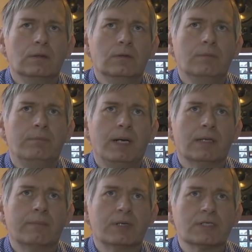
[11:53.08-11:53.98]
u
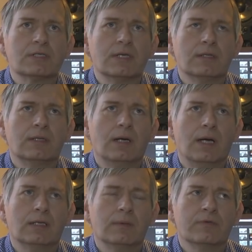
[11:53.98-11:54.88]
pana prezydenta
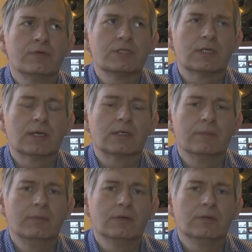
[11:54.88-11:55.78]
Adamowicza tak
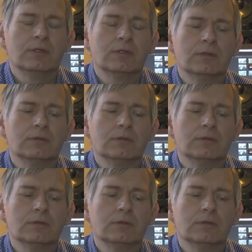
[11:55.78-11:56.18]
nie było.